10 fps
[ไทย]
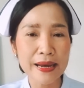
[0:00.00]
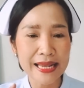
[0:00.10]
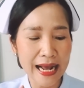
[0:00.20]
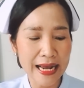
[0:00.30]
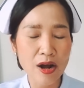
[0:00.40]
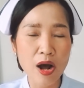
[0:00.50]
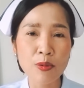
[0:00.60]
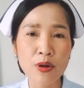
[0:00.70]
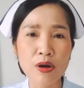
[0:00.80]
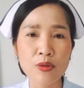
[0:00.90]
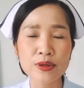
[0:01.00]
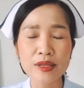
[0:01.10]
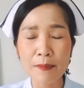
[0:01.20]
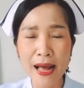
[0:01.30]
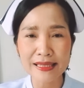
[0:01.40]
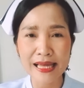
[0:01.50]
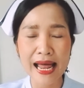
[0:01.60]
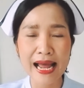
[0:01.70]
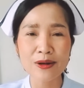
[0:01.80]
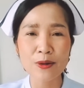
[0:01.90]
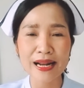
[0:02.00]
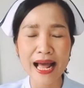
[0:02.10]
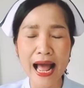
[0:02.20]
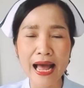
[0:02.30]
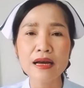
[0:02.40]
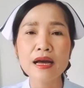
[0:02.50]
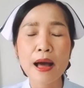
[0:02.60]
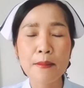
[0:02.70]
ไม่อยากให้ครอบครัวของคุณต้องพังทลายลงนะคะ